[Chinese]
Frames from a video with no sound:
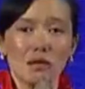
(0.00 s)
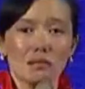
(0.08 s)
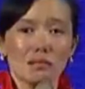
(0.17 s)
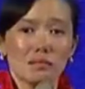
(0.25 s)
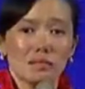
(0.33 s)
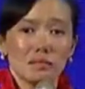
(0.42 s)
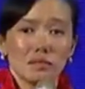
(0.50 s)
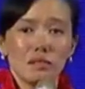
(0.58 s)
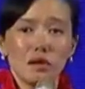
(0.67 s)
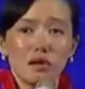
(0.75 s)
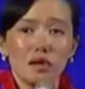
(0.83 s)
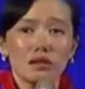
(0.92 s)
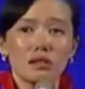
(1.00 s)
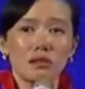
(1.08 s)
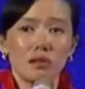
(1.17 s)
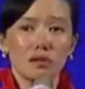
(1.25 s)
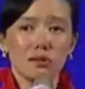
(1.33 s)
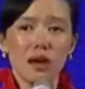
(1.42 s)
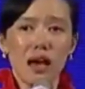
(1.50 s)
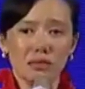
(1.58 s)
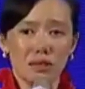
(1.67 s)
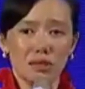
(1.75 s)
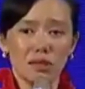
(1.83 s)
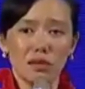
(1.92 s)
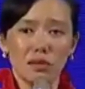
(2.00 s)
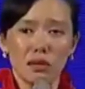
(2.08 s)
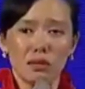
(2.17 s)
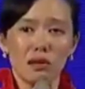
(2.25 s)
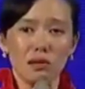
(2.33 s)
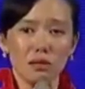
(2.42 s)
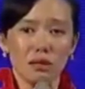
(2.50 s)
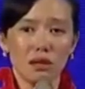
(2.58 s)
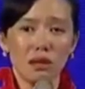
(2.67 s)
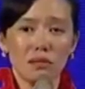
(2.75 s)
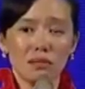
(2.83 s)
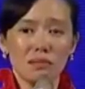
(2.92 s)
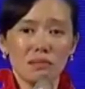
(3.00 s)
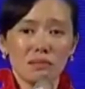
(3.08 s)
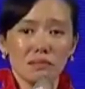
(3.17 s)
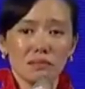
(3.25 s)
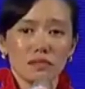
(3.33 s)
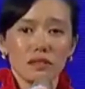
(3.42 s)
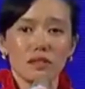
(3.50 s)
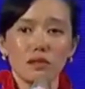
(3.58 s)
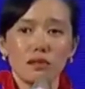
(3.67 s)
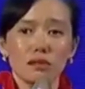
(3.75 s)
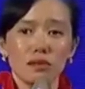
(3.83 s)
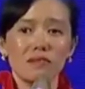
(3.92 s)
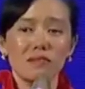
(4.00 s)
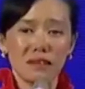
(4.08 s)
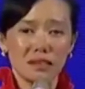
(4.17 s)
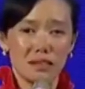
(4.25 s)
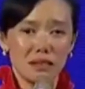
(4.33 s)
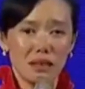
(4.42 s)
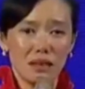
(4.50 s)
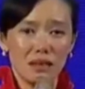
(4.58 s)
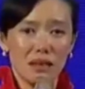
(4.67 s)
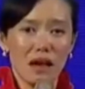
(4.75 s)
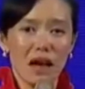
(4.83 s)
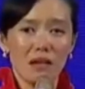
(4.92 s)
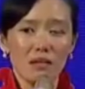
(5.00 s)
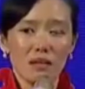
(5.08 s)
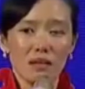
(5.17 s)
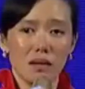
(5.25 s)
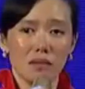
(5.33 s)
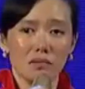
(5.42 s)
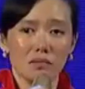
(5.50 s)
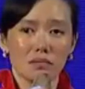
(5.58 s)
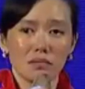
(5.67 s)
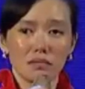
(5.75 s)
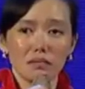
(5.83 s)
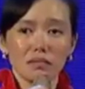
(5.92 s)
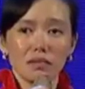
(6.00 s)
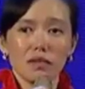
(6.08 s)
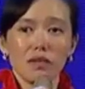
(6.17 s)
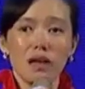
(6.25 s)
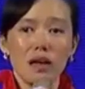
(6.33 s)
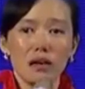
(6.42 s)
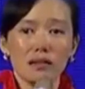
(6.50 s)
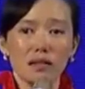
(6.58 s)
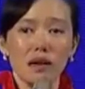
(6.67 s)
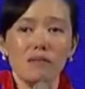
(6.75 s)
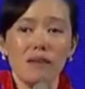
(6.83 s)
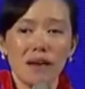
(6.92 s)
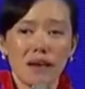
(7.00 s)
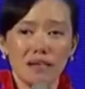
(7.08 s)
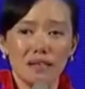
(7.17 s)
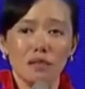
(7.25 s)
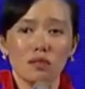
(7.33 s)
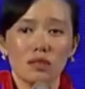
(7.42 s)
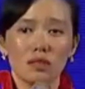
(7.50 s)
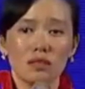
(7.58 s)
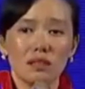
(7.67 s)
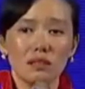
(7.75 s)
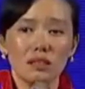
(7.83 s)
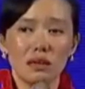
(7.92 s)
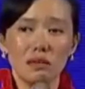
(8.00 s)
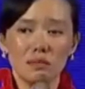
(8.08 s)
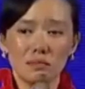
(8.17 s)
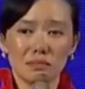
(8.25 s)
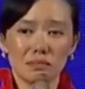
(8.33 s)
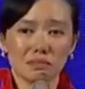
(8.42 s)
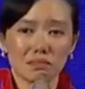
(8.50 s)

友，永远是我最好的救援投手，是我最放心的依靠。我也要特别感谢我的先生，